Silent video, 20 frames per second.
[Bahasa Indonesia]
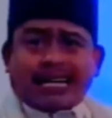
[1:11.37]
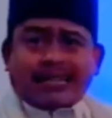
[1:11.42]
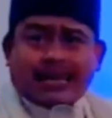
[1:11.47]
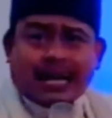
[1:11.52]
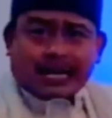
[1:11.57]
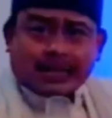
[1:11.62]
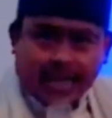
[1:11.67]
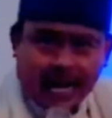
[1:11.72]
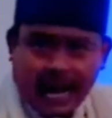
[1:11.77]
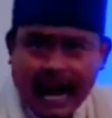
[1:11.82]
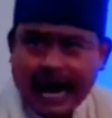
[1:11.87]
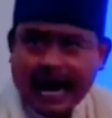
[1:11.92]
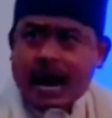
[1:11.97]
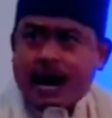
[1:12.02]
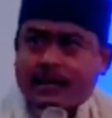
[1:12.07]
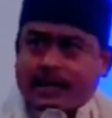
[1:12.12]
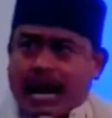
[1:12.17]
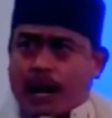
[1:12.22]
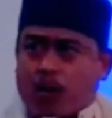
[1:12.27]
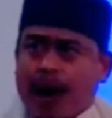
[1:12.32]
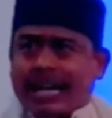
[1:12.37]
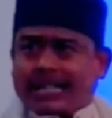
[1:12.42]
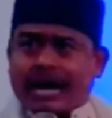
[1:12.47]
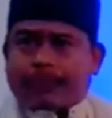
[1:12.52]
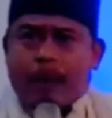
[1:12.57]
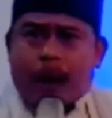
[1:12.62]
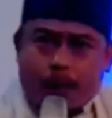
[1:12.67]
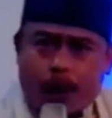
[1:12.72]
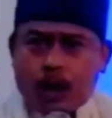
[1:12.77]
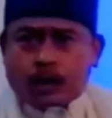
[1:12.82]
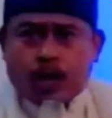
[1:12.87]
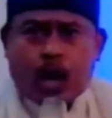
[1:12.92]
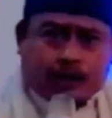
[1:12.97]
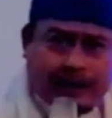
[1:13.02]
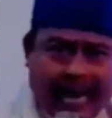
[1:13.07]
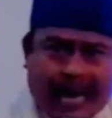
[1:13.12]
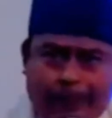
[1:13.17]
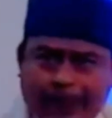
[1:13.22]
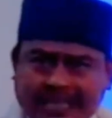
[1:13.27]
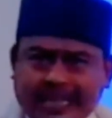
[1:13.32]
perbuatan tercela dan
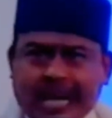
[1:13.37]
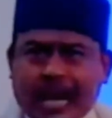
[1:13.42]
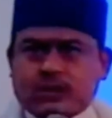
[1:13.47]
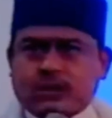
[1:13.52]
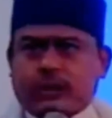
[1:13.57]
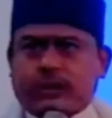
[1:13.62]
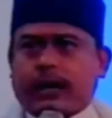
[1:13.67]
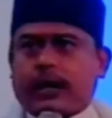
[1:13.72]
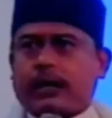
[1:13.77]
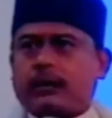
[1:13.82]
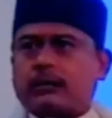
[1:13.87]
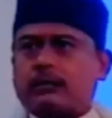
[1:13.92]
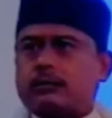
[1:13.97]
wajib mundur dari presiden